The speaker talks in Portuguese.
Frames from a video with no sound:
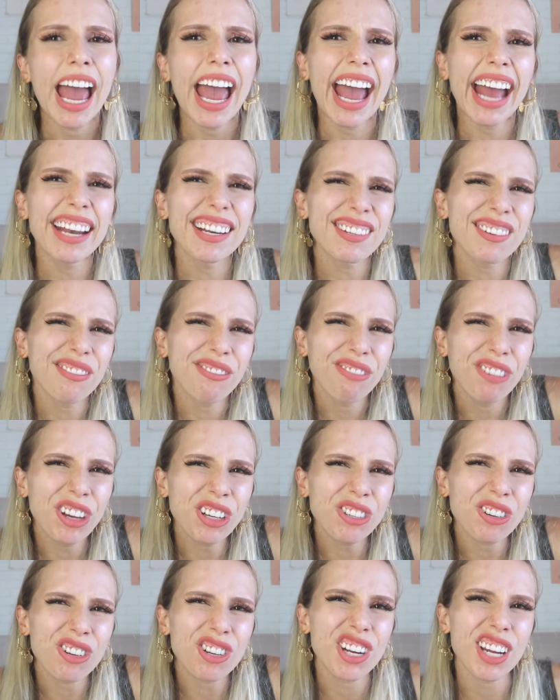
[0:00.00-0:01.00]
É
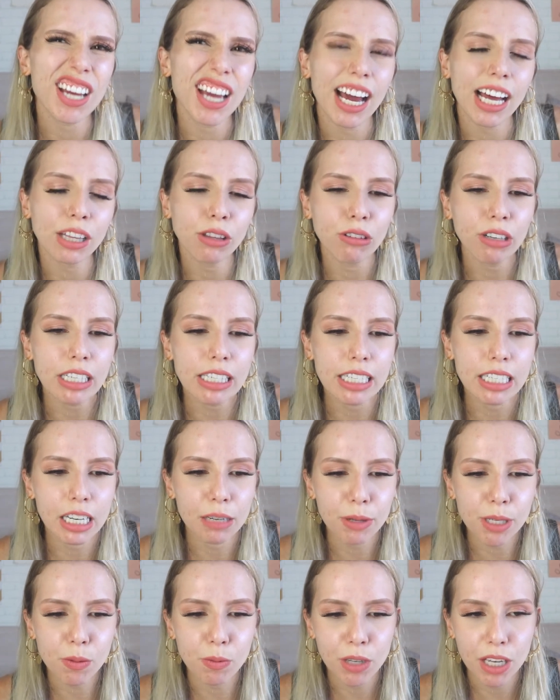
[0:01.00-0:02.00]
difícil chegar a 2
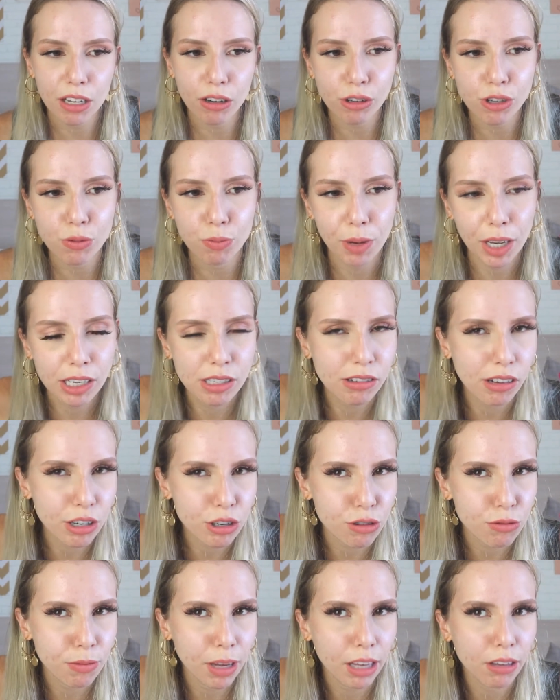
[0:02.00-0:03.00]
gramas por quilo de peso, eu
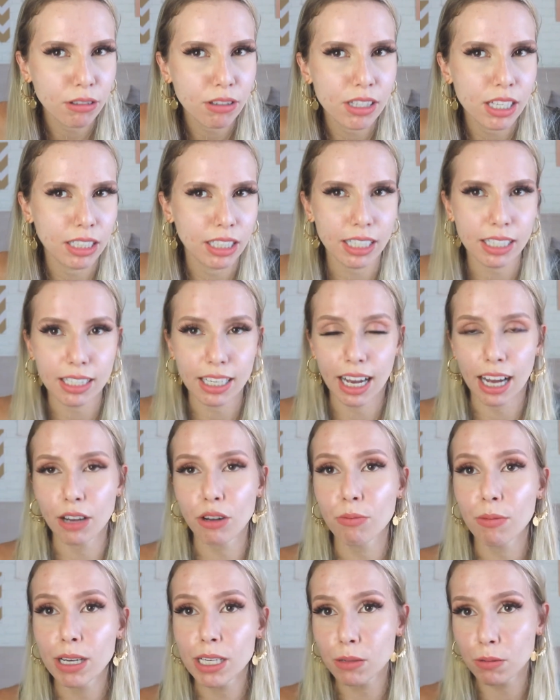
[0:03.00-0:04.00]
acho meio
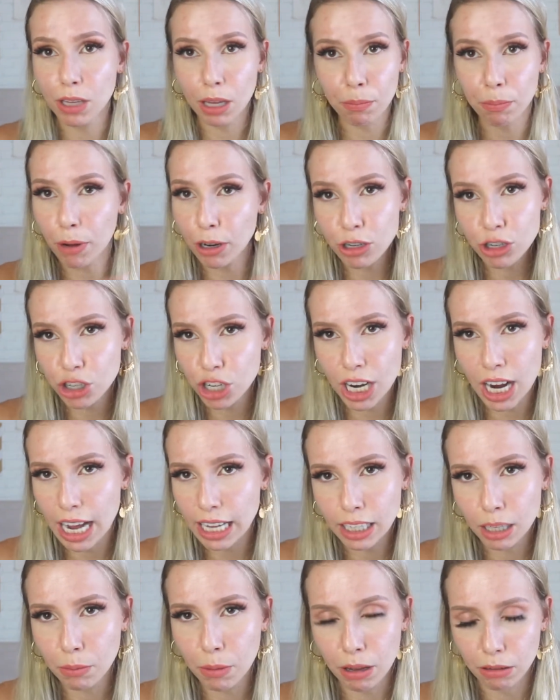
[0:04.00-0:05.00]
desnecessário, mas eh, pode
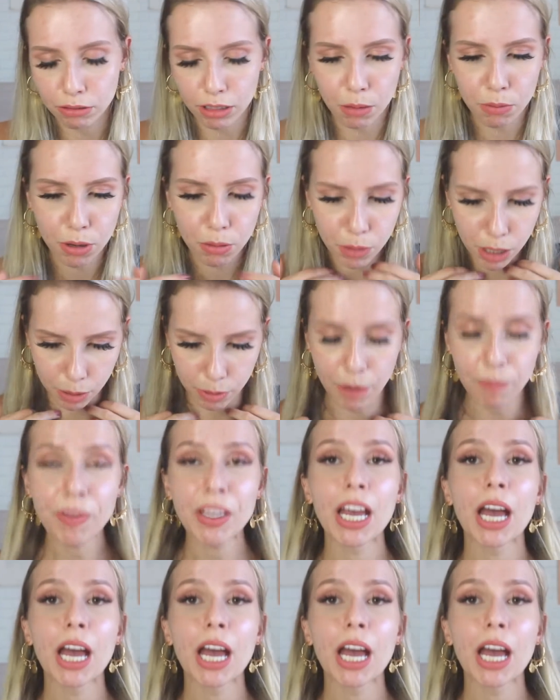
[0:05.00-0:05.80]
chegar também, não tem problema.